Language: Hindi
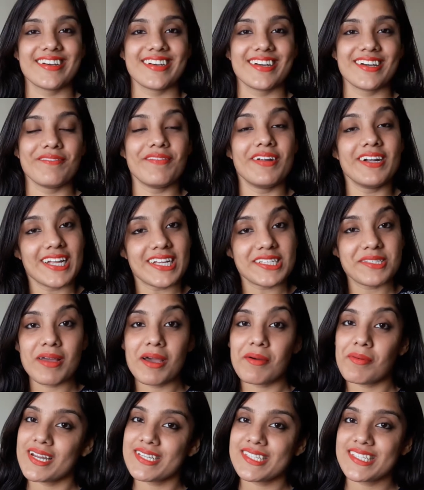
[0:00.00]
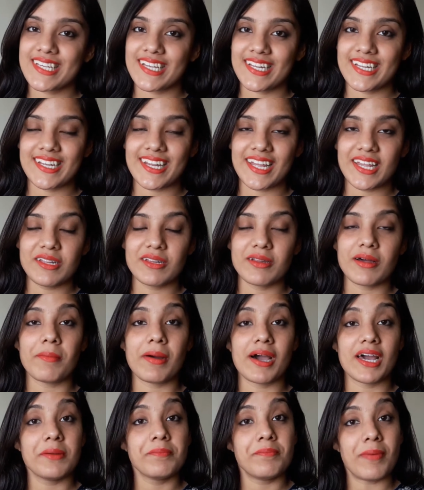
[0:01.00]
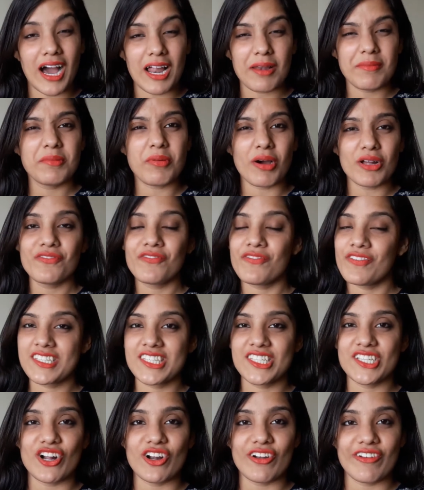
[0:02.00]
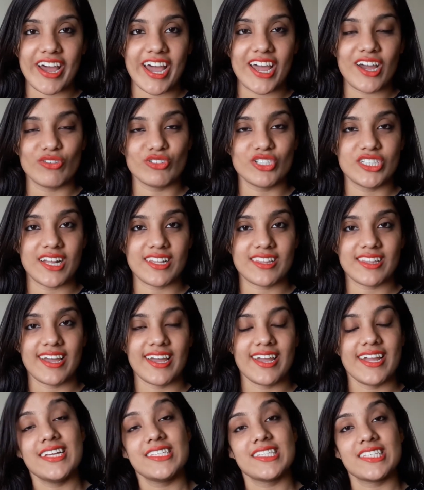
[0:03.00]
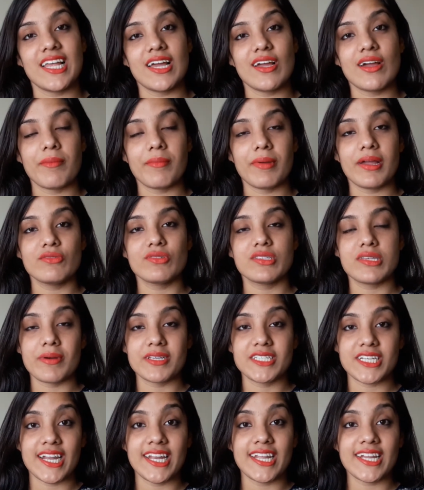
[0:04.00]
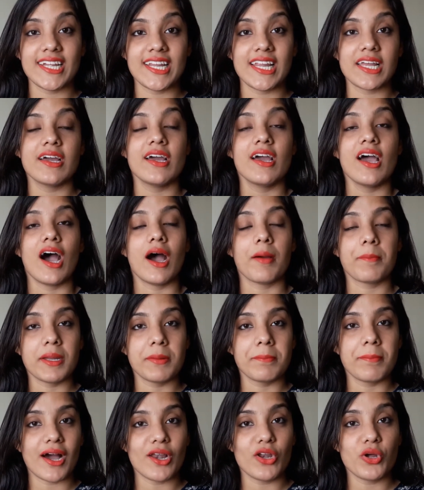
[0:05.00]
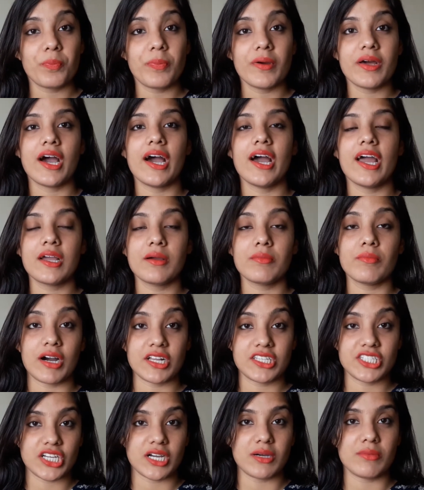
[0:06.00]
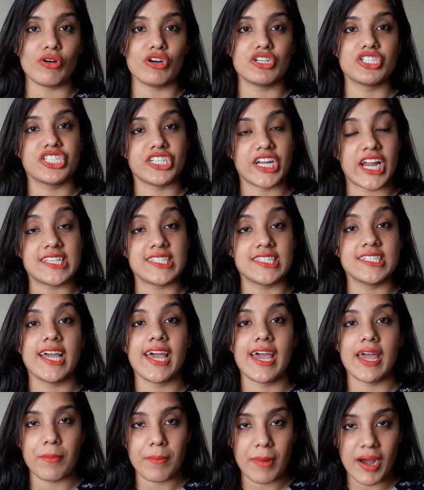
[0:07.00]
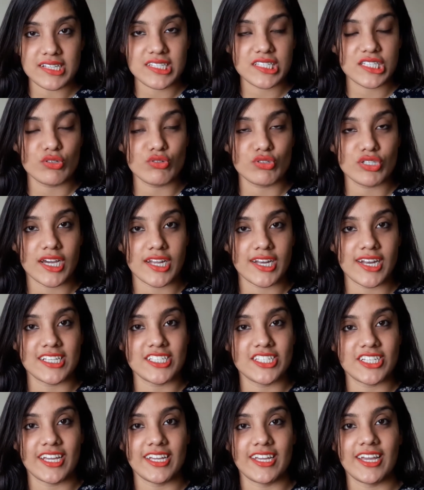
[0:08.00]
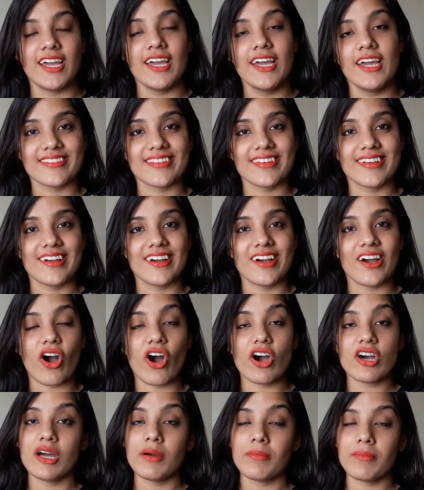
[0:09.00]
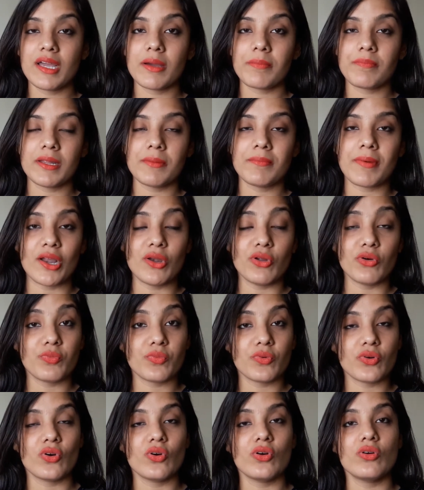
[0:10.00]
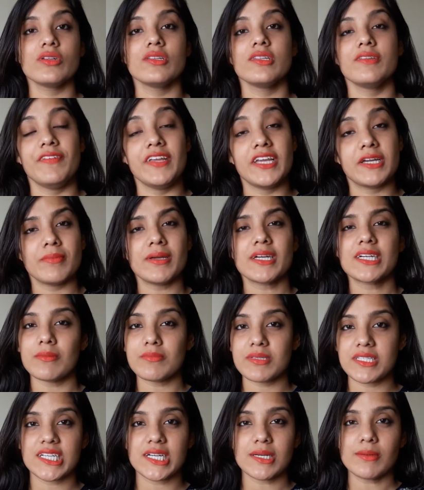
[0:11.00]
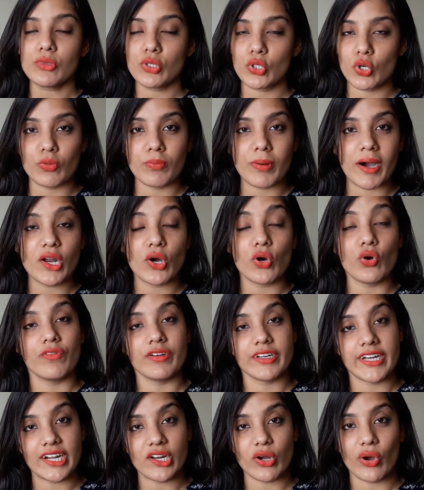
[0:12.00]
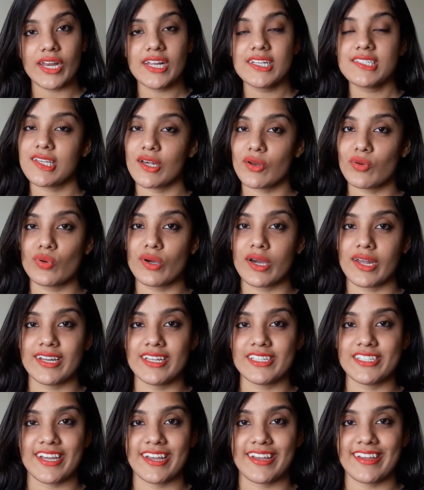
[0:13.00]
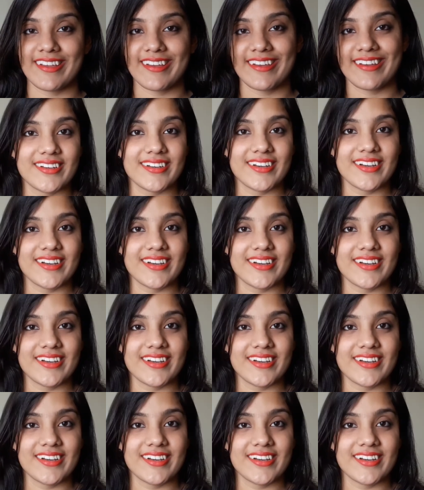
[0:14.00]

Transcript: विंटर्स में हमारे स्किन ही नहीं हमारे बाल भी बहुत फ्रिजी और ड्राई हो जाते हैं इसलिए हमें उसे बचाने के लिए अपने बालों पर एक अच्छा मॉइस्चराइजिंग हेयर मास्क यूज़ करना चाहिए और हमें अपने बालों को वीक में कम से कम दो बार ओवरनाइट ऑयलिंग ज़रूर करनी चाहिए